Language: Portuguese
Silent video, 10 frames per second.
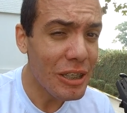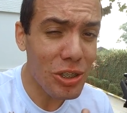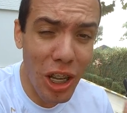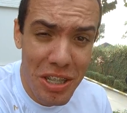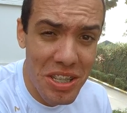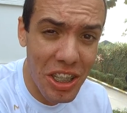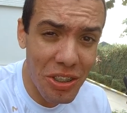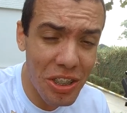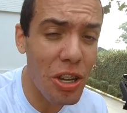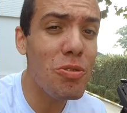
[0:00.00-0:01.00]

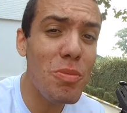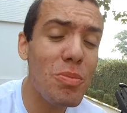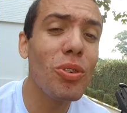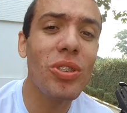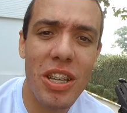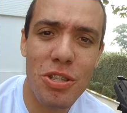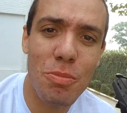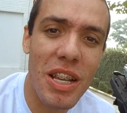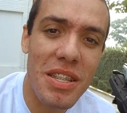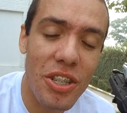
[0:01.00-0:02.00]
sozinho em algumas montanhas do
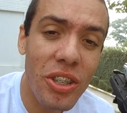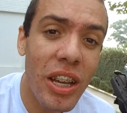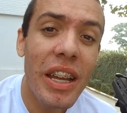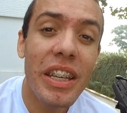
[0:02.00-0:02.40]
Brasil